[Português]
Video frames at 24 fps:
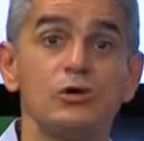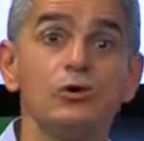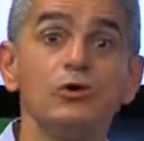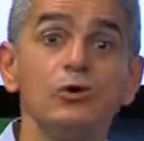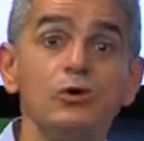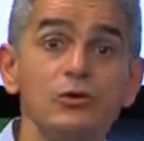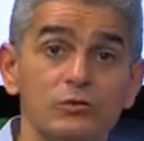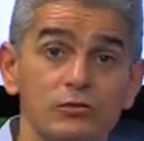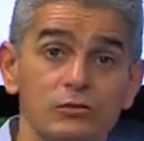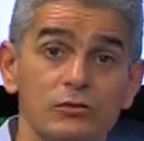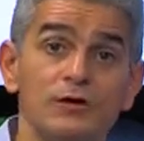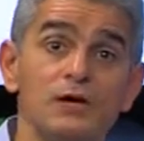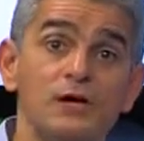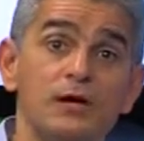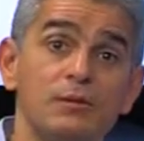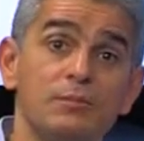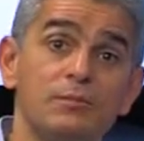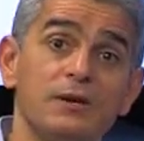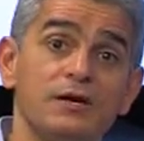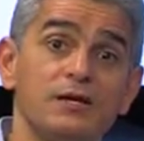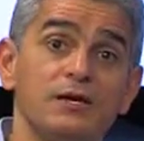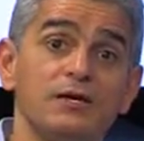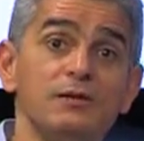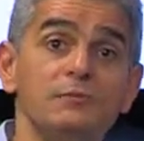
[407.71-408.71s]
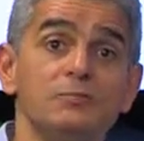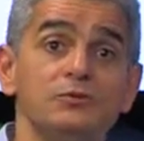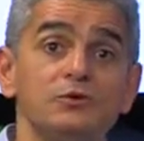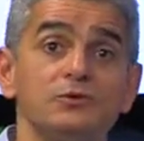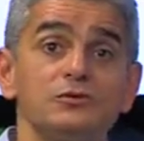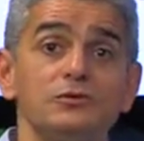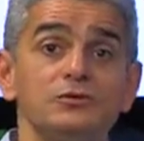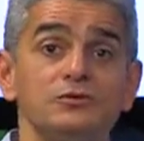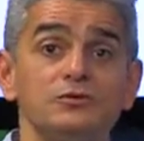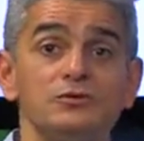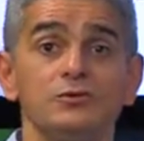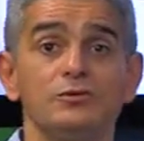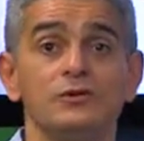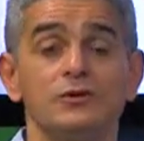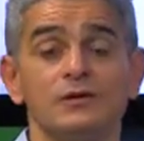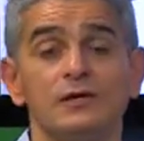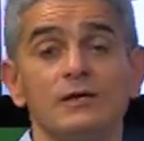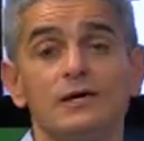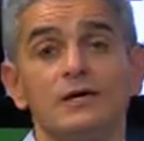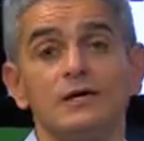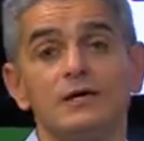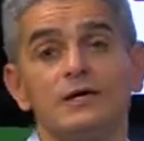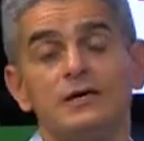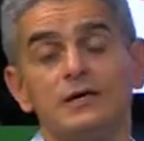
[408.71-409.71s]
ou para aquele produtor
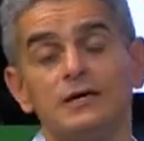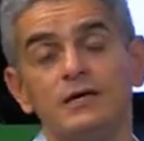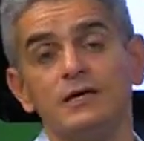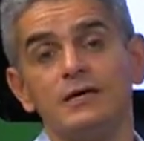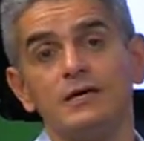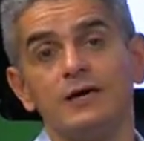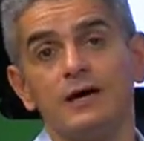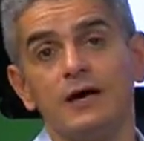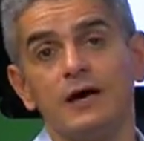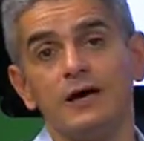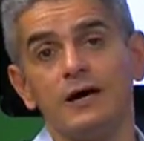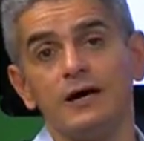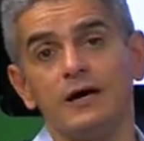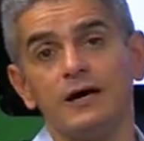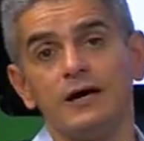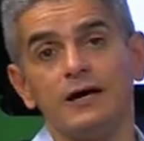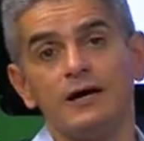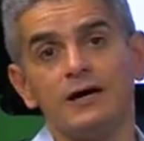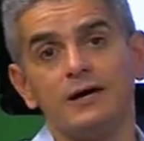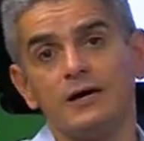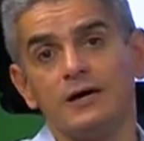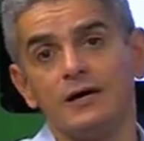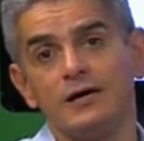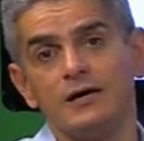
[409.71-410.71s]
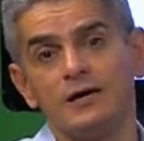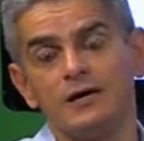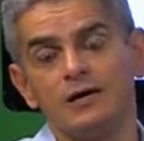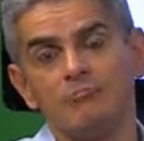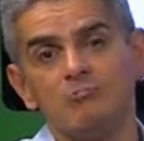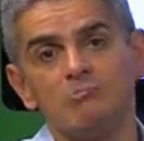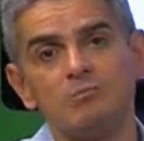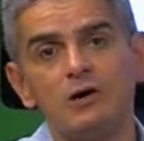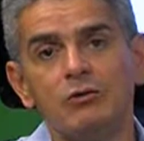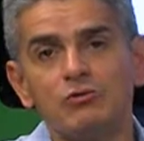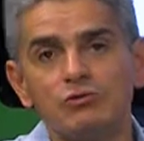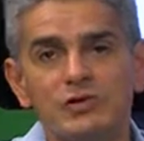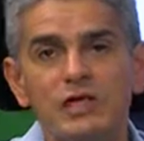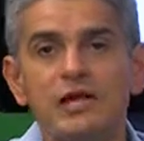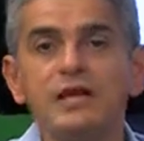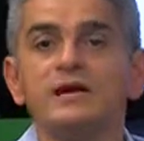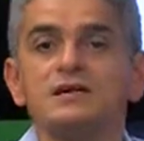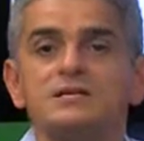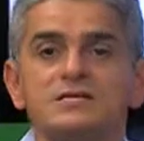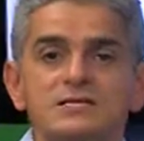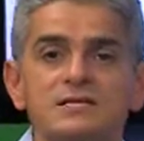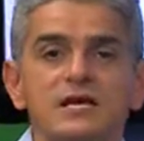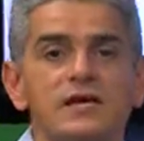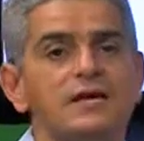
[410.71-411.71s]
que uh, não tem
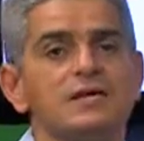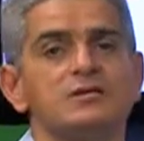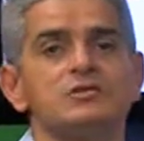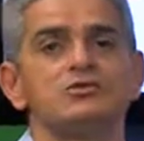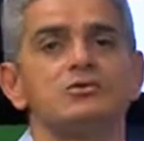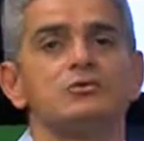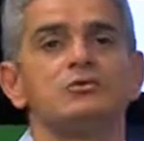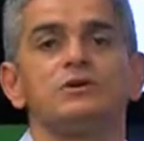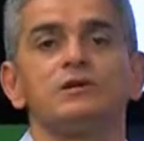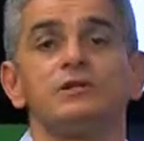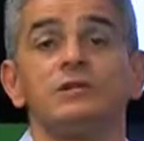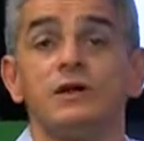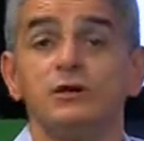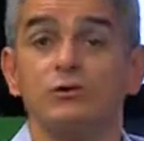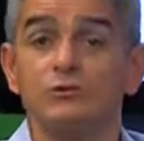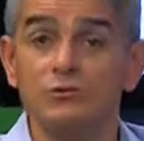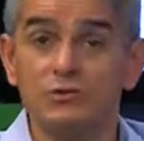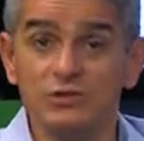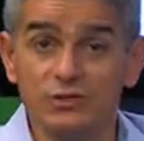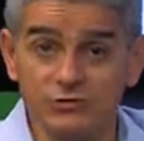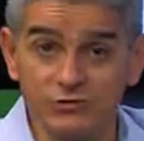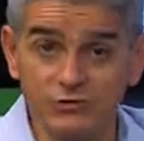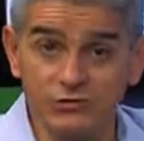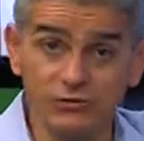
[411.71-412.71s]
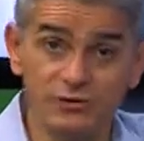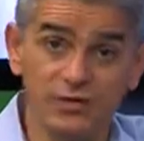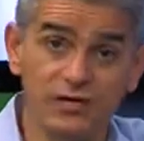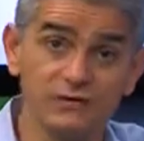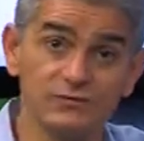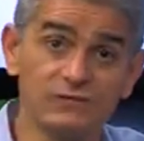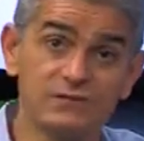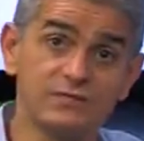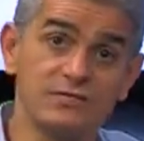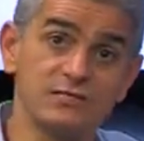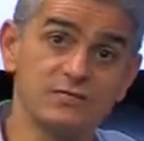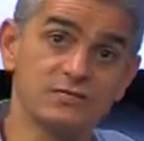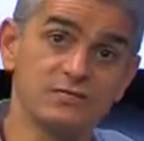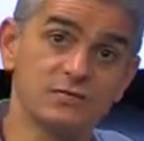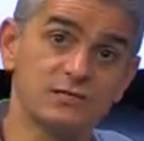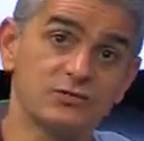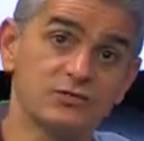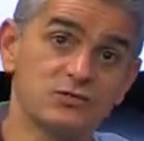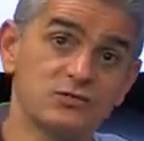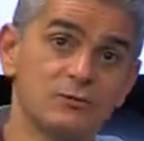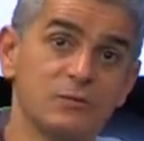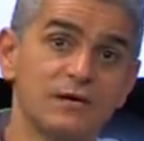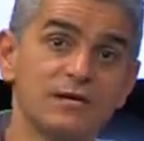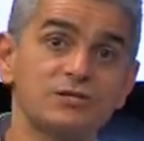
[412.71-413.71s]
acesso ou que tem alguma dificuldade de fazer a célula
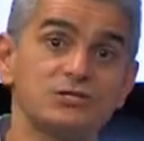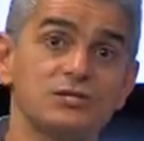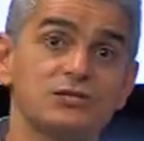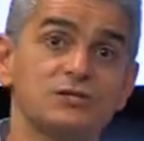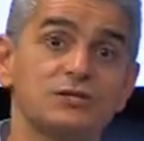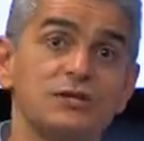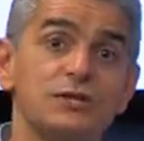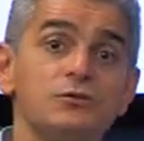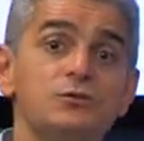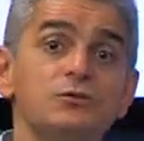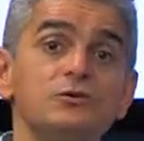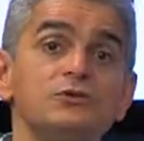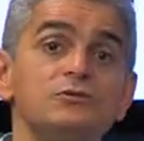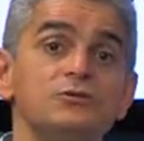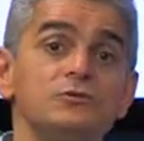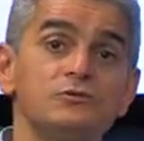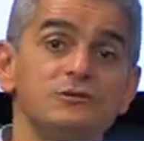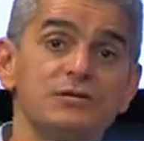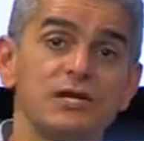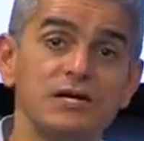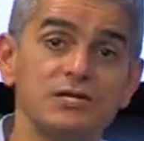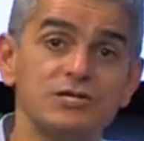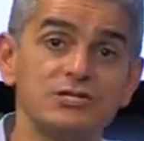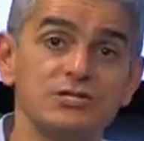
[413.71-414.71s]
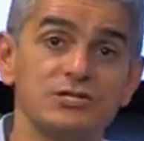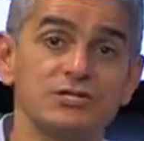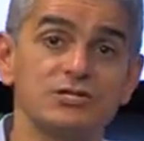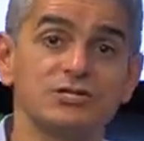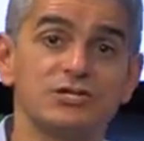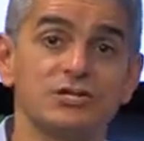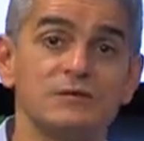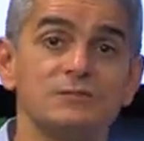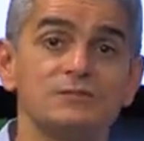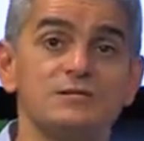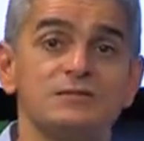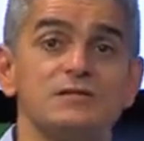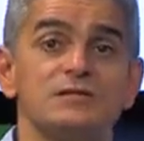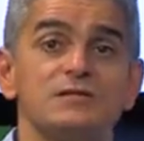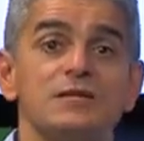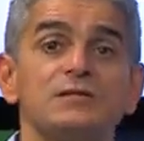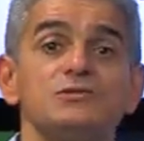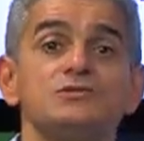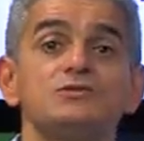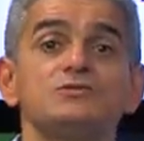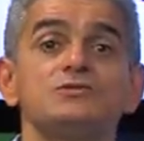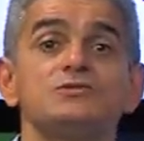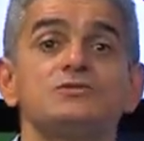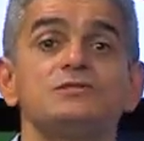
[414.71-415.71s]
somática, tem um outro teste que chama-se
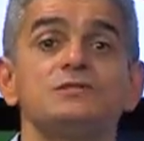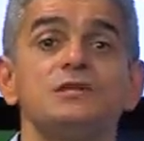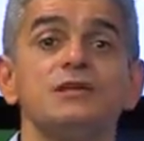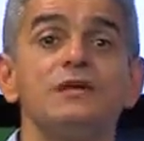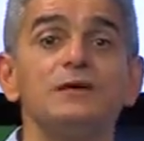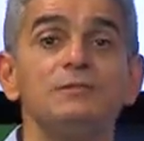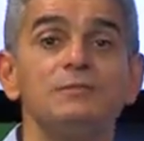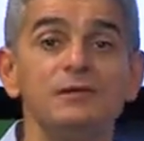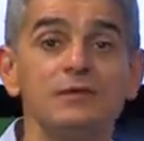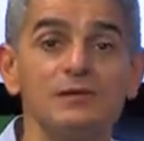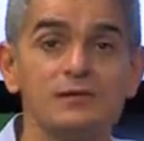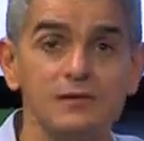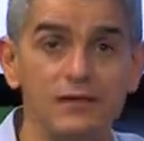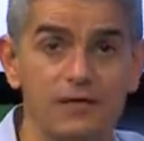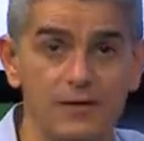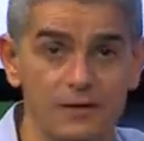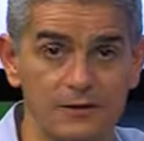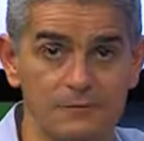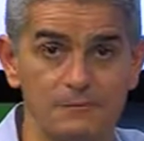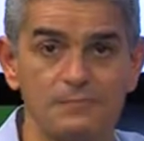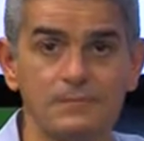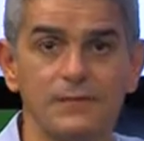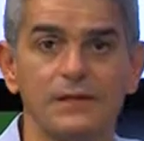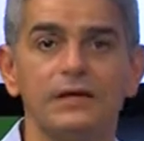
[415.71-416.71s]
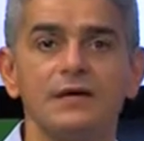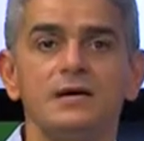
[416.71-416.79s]
teste do CMT.